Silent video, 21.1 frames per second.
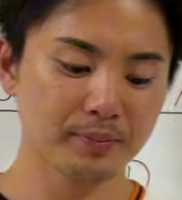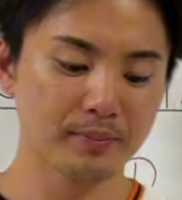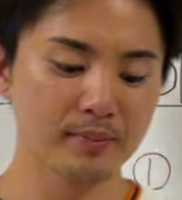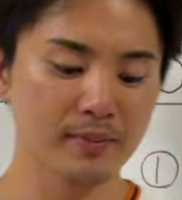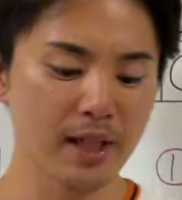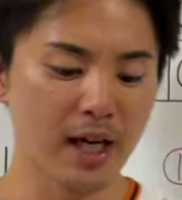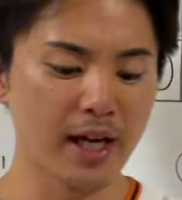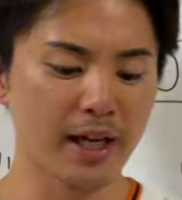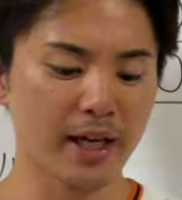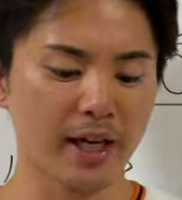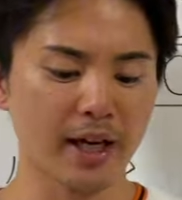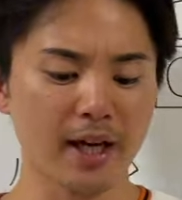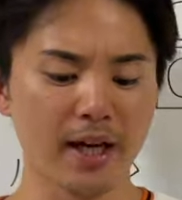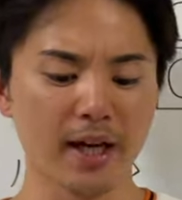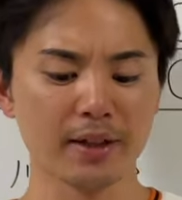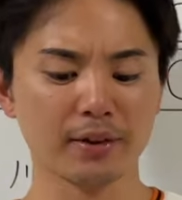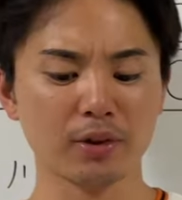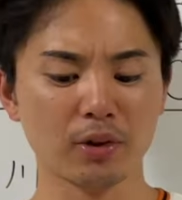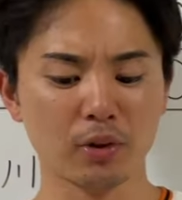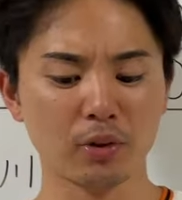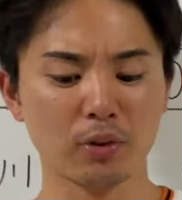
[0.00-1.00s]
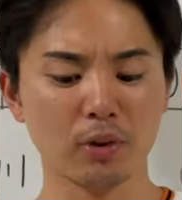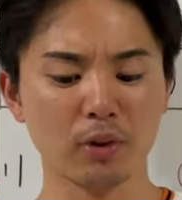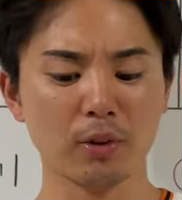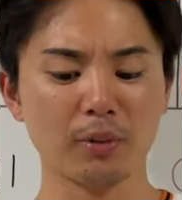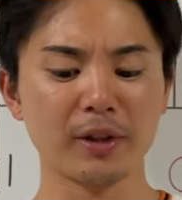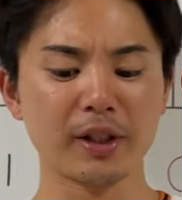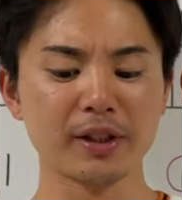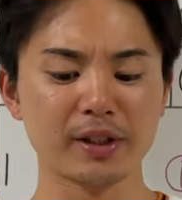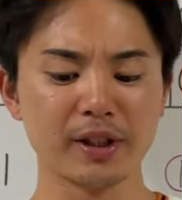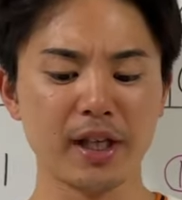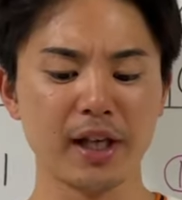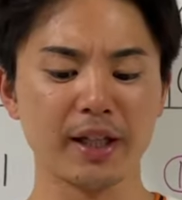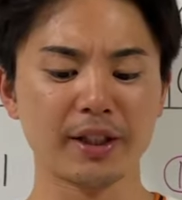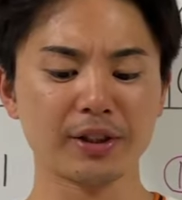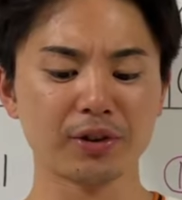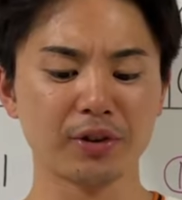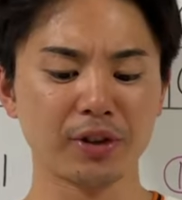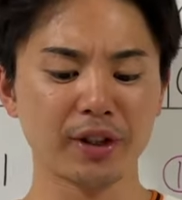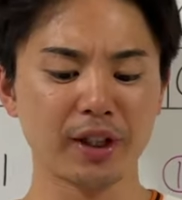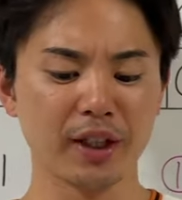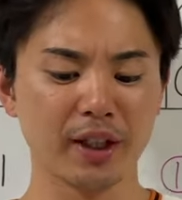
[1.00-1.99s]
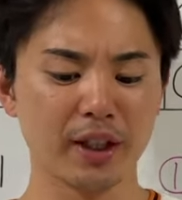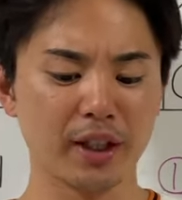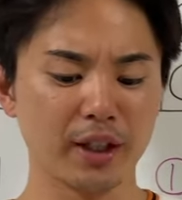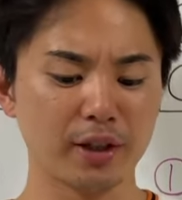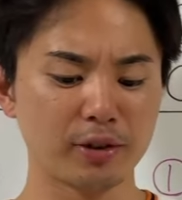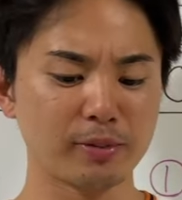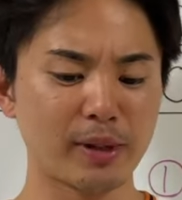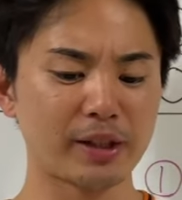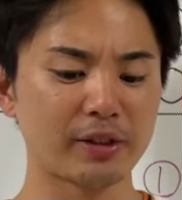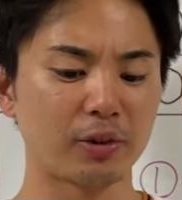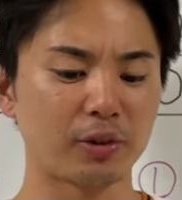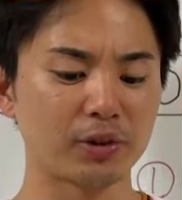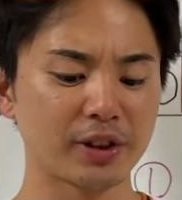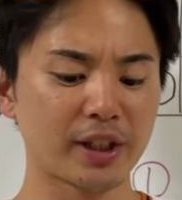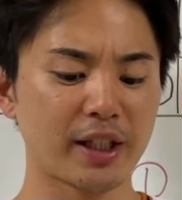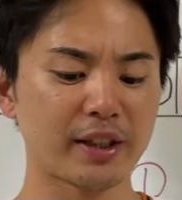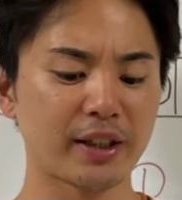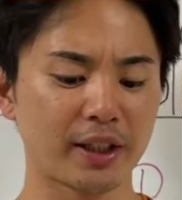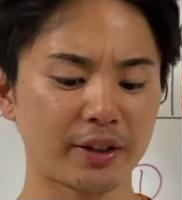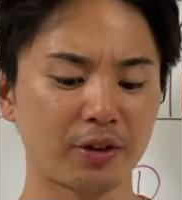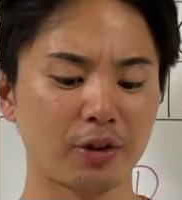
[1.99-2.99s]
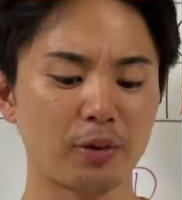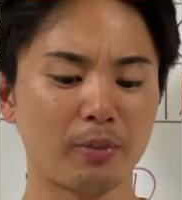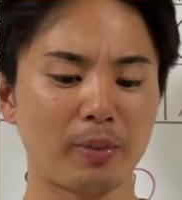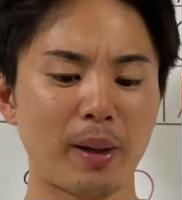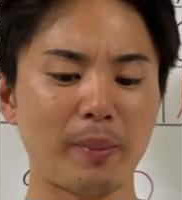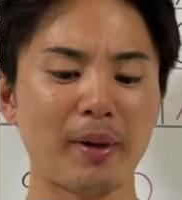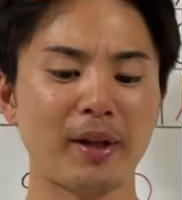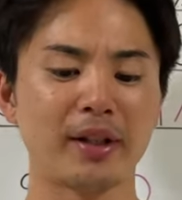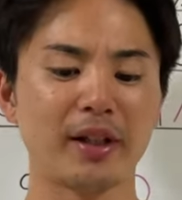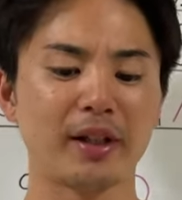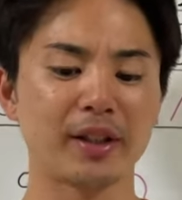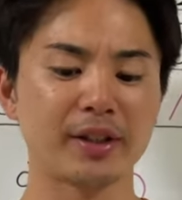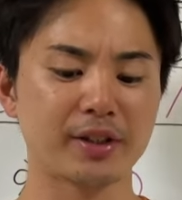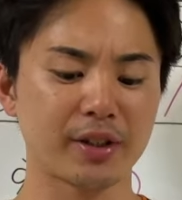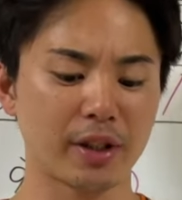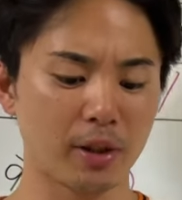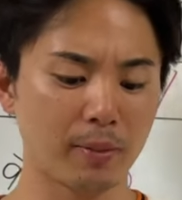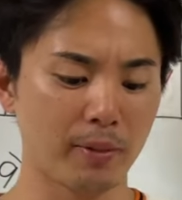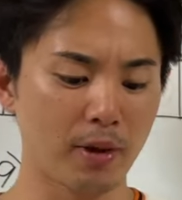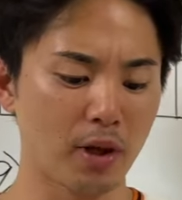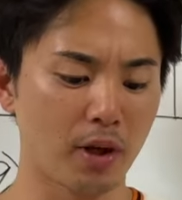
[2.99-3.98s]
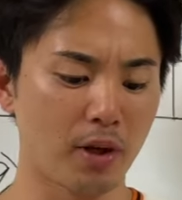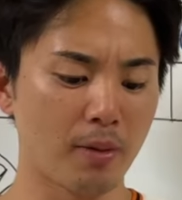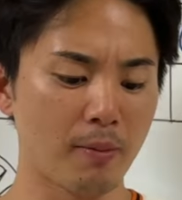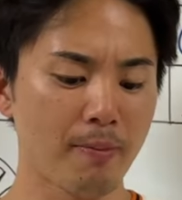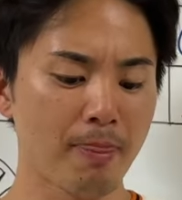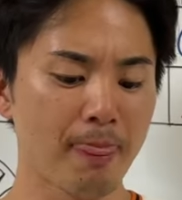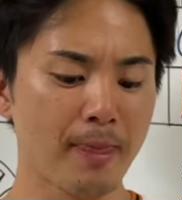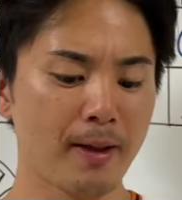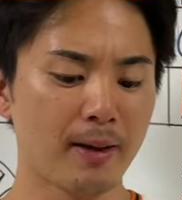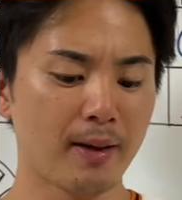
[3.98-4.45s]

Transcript: はい、えっ、ー、と、ここもですね、非常に、えー、うまく抑えたという場面なんですけども、